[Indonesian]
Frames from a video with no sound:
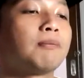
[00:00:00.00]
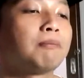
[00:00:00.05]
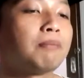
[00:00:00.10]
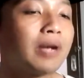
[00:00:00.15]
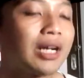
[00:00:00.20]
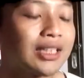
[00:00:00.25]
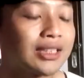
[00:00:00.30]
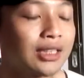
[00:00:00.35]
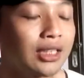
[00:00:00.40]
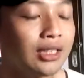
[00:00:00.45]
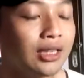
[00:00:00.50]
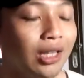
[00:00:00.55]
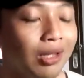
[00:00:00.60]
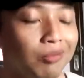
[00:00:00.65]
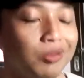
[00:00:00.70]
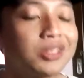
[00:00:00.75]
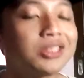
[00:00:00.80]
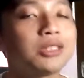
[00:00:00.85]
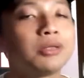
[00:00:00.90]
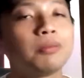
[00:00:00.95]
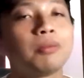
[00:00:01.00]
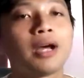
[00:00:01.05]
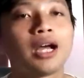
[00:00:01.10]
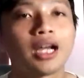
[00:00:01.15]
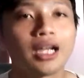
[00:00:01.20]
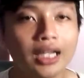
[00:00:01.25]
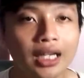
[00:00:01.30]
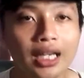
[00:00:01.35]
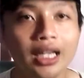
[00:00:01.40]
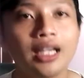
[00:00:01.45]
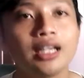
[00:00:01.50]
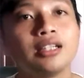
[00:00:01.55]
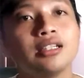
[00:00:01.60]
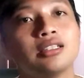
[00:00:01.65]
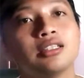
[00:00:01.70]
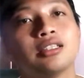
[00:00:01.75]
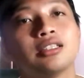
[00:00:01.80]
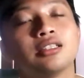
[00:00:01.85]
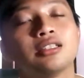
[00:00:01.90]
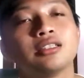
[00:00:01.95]
kita masih pakai
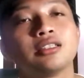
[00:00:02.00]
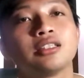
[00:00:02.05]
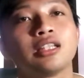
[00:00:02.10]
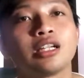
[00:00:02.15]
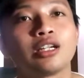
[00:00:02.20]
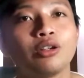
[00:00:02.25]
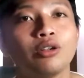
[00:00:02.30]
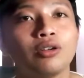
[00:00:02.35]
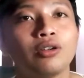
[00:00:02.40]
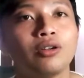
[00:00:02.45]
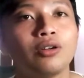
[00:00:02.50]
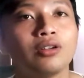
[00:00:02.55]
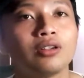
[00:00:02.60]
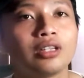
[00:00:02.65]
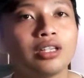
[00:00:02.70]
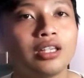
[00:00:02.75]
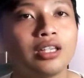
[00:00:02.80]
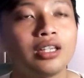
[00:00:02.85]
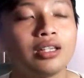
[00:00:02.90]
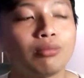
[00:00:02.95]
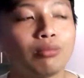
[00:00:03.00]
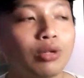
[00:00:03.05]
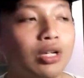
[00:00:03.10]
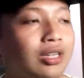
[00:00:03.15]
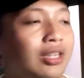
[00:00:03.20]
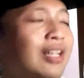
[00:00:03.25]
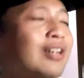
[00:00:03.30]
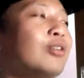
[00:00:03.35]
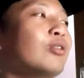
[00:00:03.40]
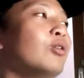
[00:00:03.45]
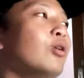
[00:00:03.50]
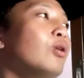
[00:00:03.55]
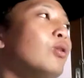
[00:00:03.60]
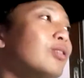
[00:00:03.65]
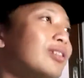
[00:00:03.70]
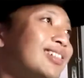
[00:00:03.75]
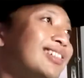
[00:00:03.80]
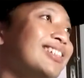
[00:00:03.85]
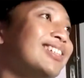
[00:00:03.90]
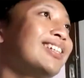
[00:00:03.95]
uh, teknologi bukan
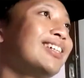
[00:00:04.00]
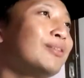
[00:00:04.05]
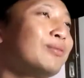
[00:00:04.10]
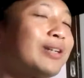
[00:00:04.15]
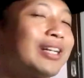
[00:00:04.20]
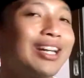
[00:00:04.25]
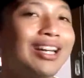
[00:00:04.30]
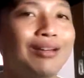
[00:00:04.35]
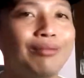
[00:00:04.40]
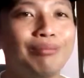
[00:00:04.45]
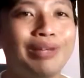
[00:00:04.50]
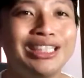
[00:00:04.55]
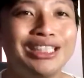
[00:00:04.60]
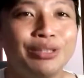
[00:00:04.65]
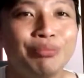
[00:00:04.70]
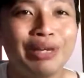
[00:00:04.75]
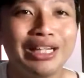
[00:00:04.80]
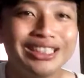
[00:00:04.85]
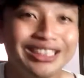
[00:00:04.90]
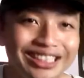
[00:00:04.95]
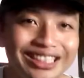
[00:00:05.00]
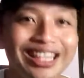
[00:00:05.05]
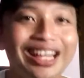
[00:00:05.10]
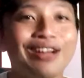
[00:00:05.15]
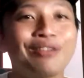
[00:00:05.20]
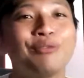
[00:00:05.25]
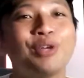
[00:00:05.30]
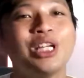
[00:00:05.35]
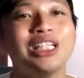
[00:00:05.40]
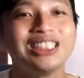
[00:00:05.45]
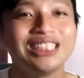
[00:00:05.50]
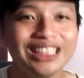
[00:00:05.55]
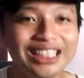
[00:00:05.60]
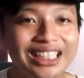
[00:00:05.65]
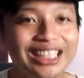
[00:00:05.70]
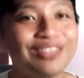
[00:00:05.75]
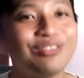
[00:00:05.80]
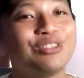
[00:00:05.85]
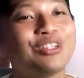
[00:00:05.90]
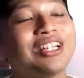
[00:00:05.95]
teknologi sih pakai magic magic dark
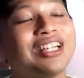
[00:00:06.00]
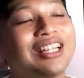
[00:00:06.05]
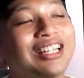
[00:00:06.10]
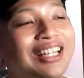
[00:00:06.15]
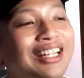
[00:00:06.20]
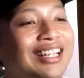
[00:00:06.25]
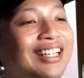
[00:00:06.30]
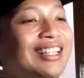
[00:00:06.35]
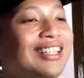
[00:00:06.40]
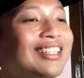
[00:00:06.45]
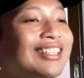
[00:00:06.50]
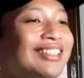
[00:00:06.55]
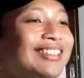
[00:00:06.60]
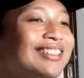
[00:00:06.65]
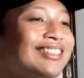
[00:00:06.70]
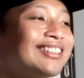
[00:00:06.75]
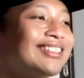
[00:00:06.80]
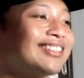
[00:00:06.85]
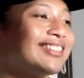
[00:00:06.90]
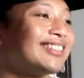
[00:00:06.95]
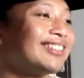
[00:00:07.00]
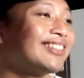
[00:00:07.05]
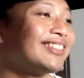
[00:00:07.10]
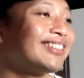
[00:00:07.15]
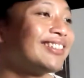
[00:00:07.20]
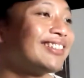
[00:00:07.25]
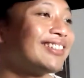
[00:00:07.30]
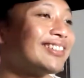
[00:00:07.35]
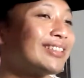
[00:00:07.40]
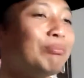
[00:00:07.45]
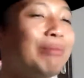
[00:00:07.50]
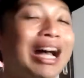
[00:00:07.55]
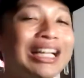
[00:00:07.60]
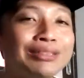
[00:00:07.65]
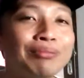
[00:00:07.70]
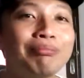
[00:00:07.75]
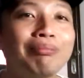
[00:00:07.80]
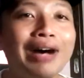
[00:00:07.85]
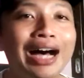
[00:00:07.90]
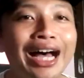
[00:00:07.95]
magic mungkin ya Eh,
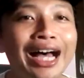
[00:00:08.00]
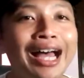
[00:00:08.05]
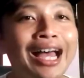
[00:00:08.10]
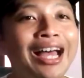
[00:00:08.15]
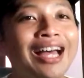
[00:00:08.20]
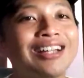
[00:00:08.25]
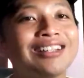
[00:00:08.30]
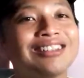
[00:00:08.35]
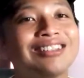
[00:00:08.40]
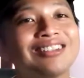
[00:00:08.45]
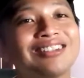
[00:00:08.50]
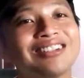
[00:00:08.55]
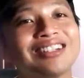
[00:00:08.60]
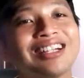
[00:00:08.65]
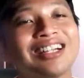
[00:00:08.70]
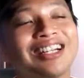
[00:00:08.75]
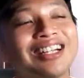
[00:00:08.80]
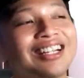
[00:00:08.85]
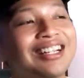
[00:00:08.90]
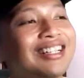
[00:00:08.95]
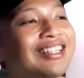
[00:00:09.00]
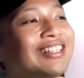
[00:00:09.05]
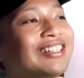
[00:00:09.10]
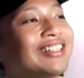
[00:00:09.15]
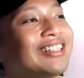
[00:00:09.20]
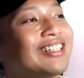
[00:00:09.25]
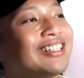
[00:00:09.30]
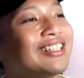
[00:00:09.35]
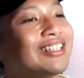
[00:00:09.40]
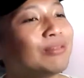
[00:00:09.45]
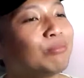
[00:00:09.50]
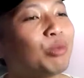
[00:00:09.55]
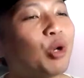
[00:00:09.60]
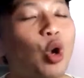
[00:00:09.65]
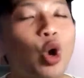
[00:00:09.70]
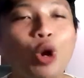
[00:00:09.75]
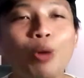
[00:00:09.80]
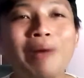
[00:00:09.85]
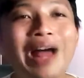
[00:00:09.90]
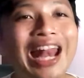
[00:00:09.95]
sembah-sembah atau enggak
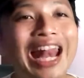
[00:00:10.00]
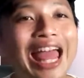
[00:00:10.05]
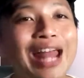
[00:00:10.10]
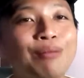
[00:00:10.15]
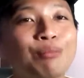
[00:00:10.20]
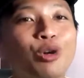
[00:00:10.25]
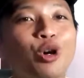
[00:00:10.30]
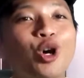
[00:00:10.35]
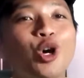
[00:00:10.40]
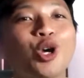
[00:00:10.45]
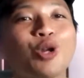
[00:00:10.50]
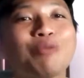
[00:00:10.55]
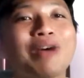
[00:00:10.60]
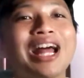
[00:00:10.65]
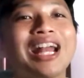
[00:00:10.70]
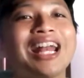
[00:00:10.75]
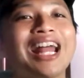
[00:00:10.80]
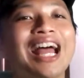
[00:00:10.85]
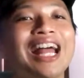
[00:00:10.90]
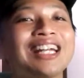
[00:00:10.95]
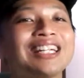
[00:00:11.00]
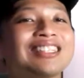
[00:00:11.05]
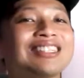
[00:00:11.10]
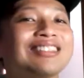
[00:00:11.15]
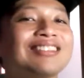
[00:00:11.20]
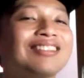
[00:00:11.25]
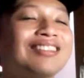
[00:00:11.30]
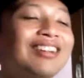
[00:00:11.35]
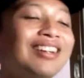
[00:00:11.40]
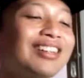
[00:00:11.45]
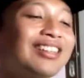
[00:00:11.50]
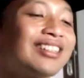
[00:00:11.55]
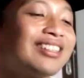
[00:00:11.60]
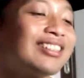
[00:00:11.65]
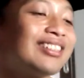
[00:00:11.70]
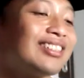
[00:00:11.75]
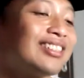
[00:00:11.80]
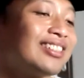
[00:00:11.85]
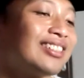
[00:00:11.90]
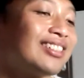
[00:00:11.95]
pengorbanan-pengorbanan gitu kan
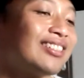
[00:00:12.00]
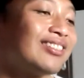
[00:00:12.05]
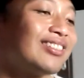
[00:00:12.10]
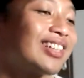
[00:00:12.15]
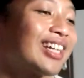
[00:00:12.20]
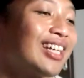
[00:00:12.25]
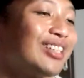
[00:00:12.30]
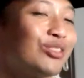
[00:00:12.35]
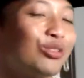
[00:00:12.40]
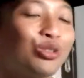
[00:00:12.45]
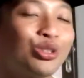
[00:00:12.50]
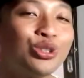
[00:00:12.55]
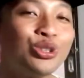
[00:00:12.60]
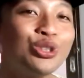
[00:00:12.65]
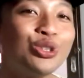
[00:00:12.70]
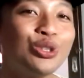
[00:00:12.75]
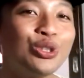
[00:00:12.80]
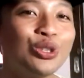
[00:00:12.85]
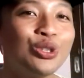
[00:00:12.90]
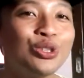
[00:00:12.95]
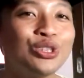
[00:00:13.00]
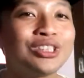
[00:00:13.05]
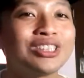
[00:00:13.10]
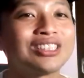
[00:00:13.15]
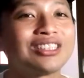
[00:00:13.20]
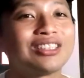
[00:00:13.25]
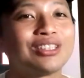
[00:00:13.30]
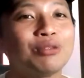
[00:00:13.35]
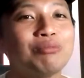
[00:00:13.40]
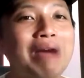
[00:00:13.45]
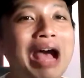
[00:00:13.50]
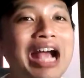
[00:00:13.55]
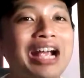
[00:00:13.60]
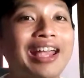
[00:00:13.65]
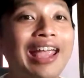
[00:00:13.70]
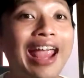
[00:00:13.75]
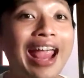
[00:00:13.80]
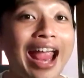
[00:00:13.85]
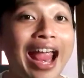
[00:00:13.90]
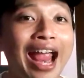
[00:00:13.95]
kayak jurus-jurus itu
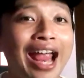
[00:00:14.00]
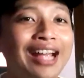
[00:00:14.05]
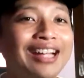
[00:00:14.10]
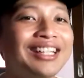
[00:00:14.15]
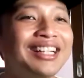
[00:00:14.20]
mage